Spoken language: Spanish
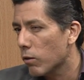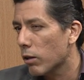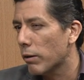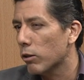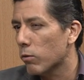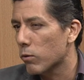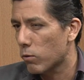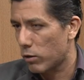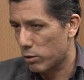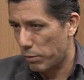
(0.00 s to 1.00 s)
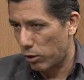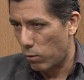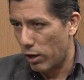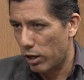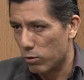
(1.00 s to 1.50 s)
de abandono con
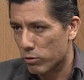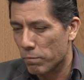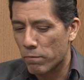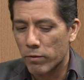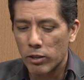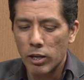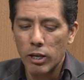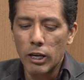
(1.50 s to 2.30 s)
respecto a ellos. Sí.